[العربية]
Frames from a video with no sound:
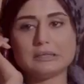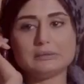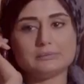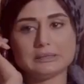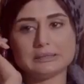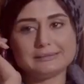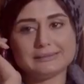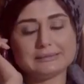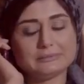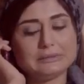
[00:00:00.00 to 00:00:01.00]
طيب
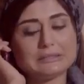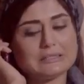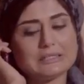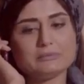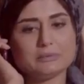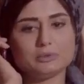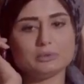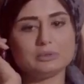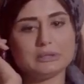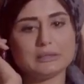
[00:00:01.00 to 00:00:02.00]
يعني ادام انت زي ما
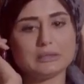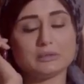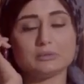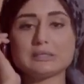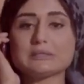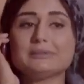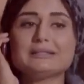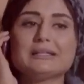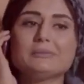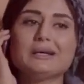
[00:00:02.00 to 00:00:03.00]
بتقول كده
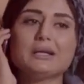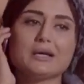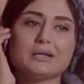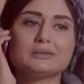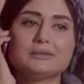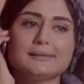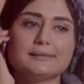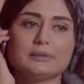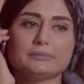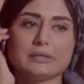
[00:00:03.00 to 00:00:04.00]
ولازمتها ايه بقى الحركات اللي انت